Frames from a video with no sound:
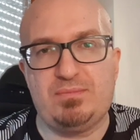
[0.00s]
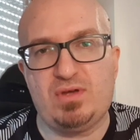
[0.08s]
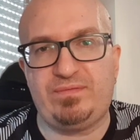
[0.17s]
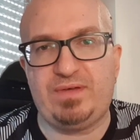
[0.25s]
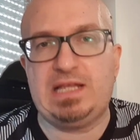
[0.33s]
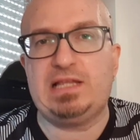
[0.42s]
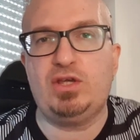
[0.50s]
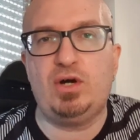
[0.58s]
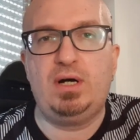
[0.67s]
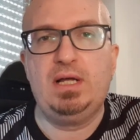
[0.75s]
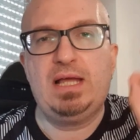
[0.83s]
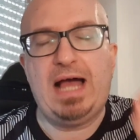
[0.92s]
mio
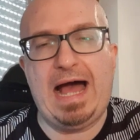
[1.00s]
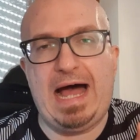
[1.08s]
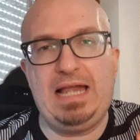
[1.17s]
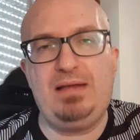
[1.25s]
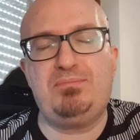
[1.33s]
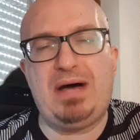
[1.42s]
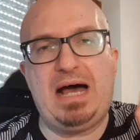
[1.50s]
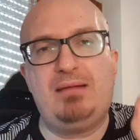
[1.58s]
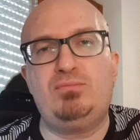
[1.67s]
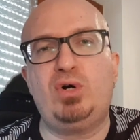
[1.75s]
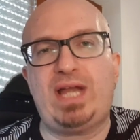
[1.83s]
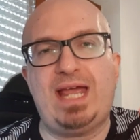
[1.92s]
figlio Alba
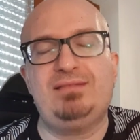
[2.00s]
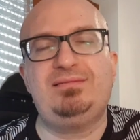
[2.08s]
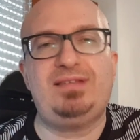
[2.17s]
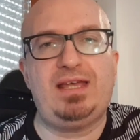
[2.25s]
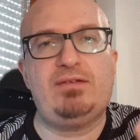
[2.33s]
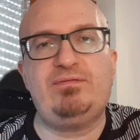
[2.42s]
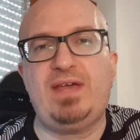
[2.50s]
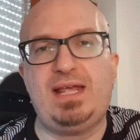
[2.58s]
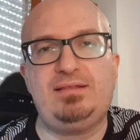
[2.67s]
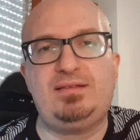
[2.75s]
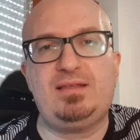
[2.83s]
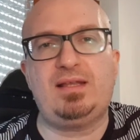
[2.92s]
Morente
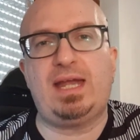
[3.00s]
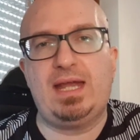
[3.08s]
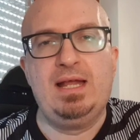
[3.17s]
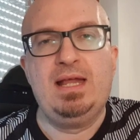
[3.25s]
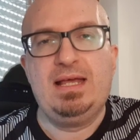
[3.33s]
23.